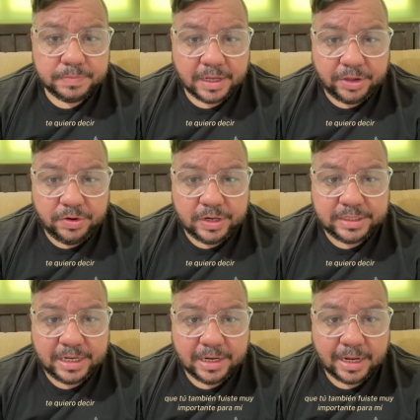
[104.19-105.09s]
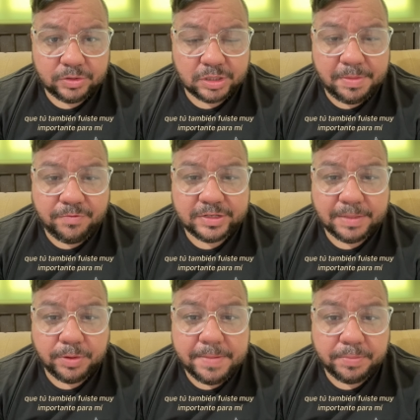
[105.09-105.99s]
Te quiero decir que tú también
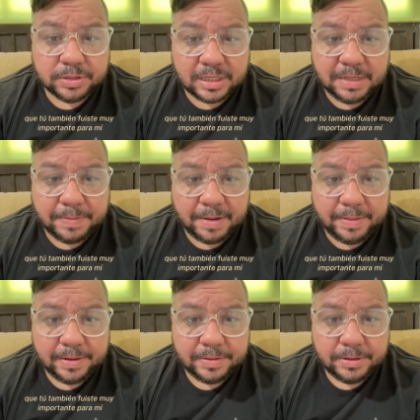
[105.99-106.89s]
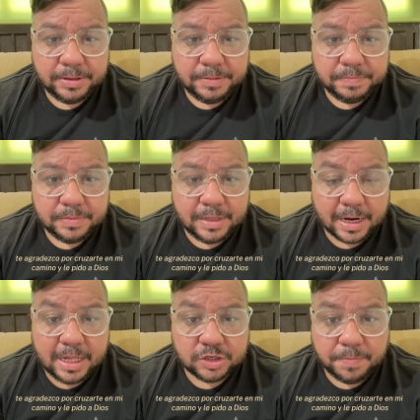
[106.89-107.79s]
fuiste muy importante para mí. Te
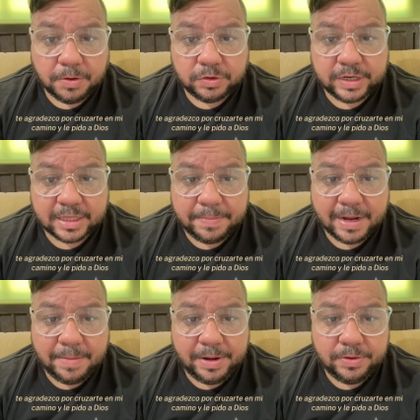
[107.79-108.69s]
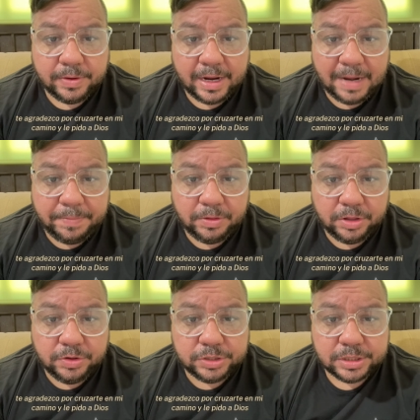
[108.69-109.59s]
agradezco por cruzarte en mi camino y le pido a
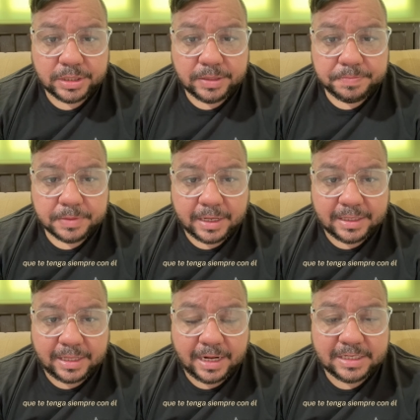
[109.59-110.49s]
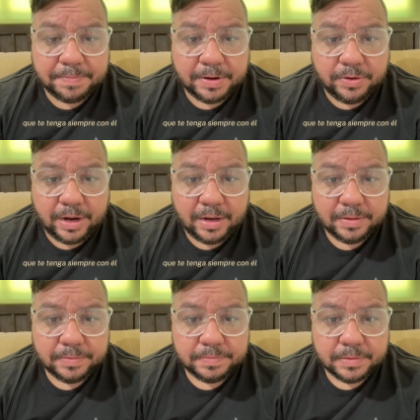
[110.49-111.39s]
Dios que te tenga siempre con él.
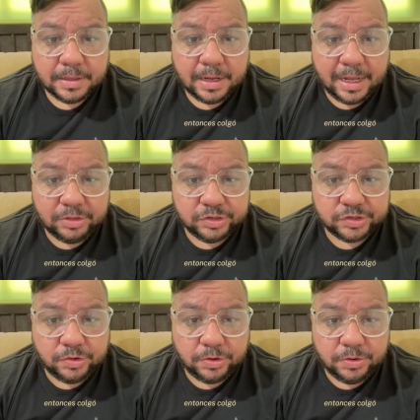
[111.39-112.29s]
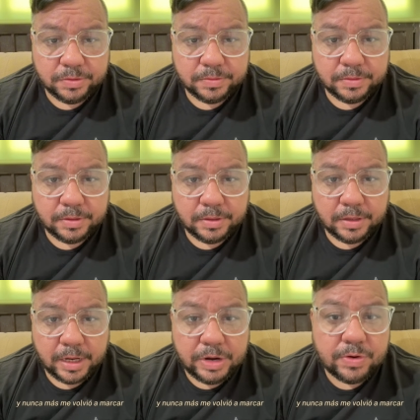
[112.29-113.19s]
Entonces colgó
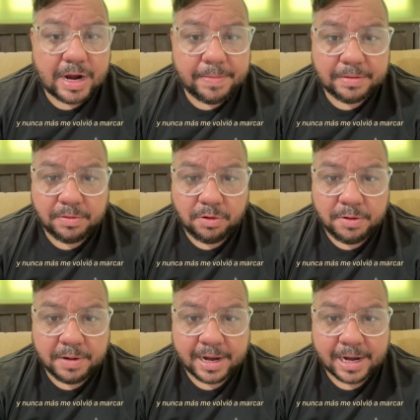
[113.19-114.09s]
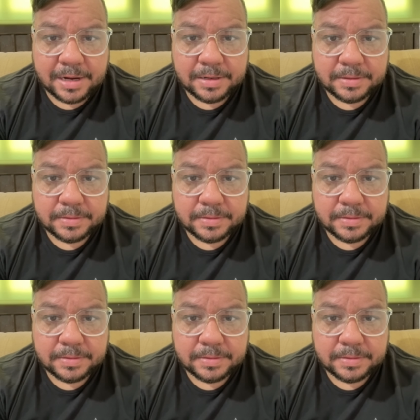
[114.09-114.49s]
y nunca más me volvió a abarcar.